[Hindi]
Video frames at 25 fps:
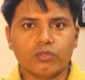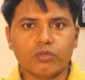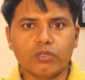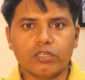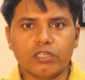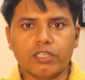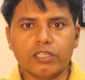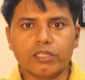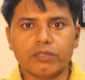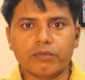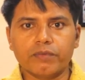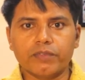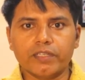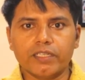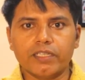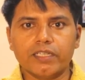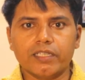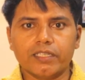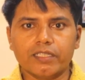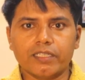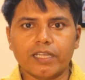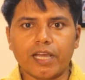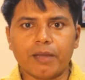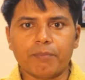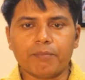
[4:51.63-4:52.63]
जो
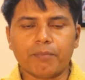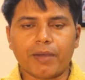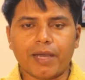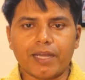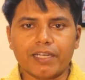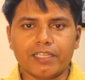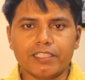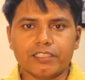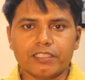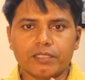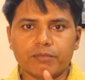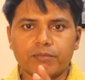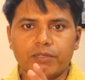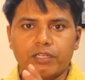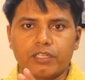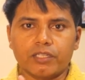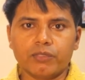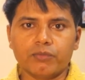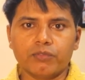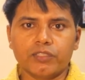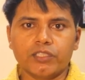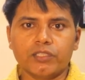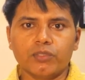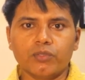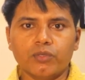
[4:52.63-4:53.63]
लिक्विड या पानी से
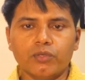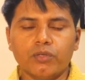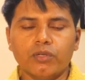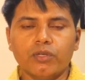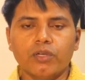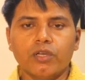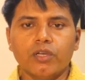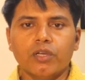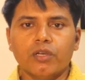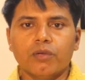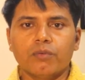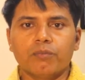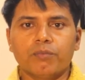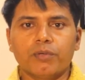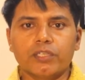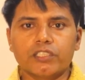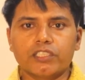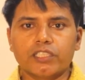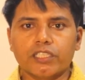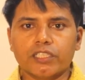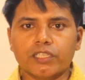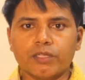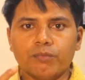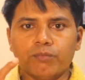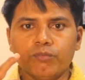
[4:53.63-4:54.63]
भरी हुई हो
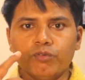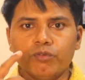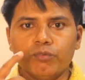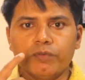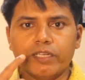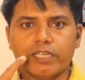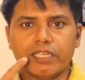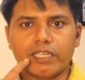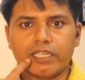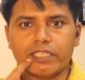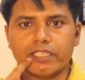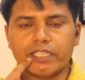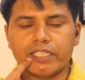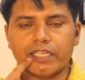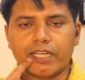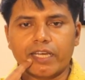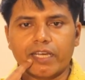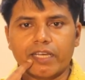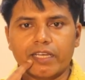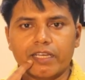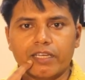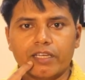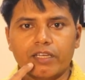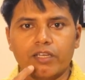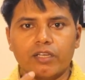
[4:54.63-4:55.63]
बच्चे के मुंह में नहीं
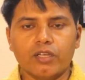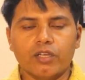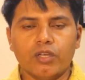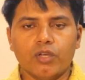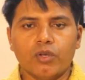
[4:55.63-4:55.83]
देना है